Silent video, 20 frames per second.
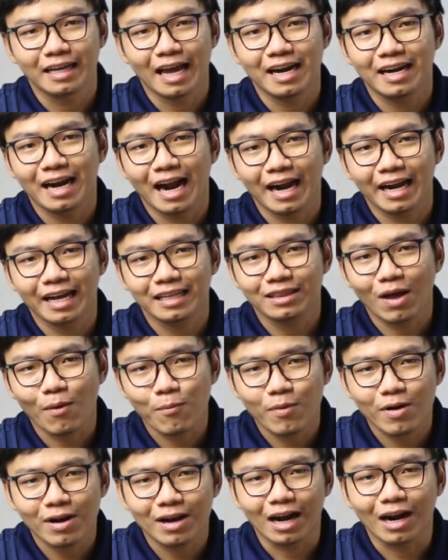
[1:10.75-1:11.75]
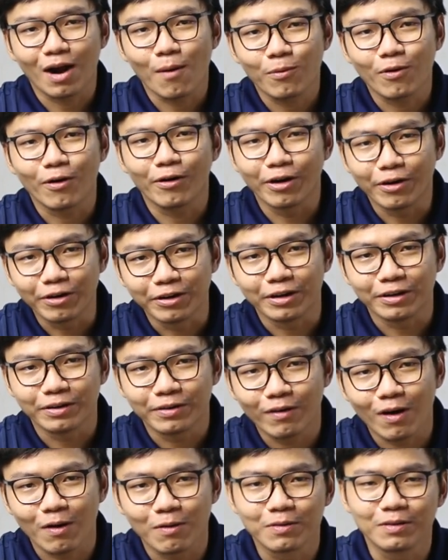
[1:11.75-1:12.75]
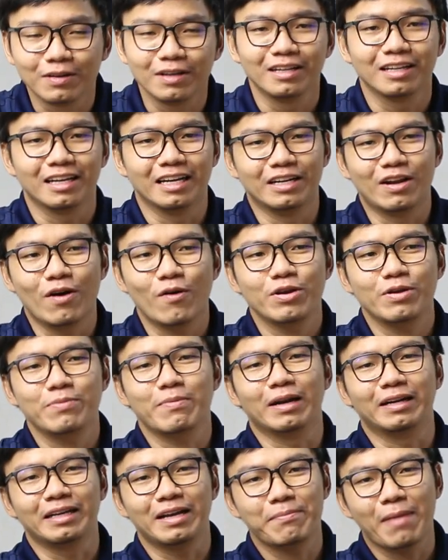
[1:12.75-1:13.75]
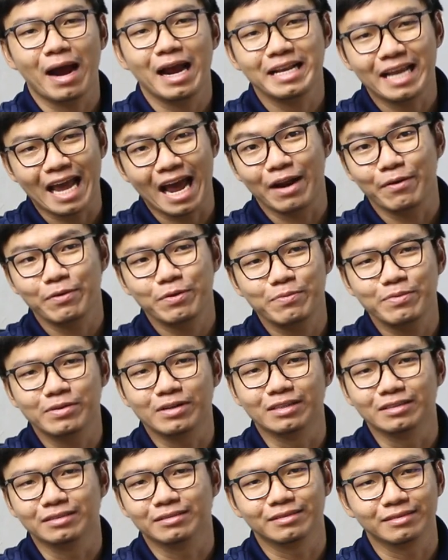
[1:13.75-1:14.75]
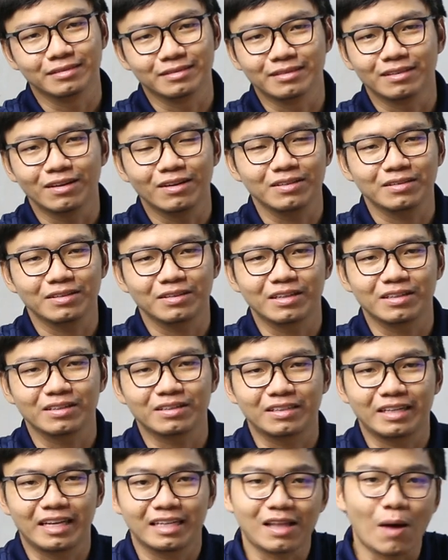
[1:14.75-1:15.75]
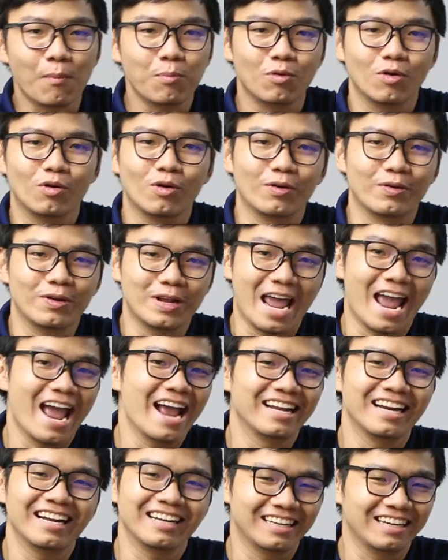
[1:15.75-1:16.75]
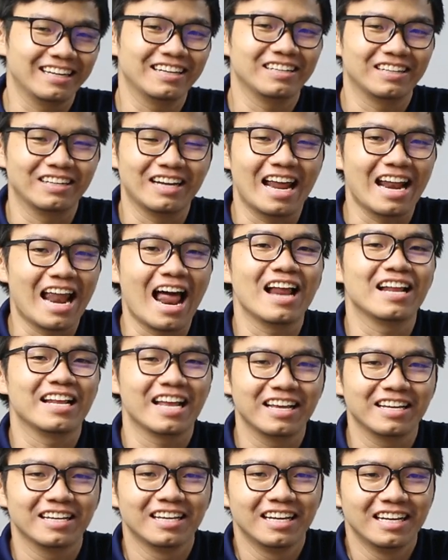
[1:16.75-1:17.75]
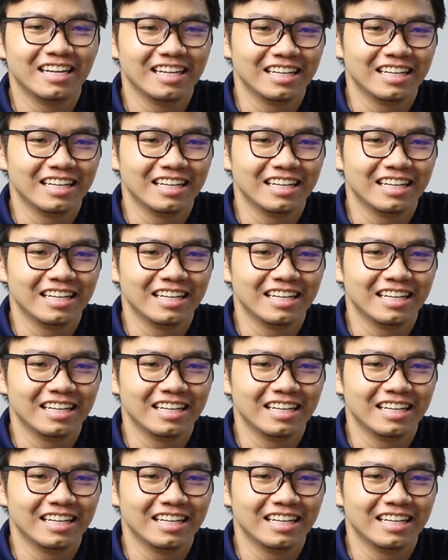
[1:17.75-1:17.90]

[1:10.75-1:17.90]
cái răng cái tóc á, là gốc con người đúng không thì đối với mình cái mái nhà nó giống như là nó cái, cái tóc của ngôi nhà vậy đó, đại đại vậy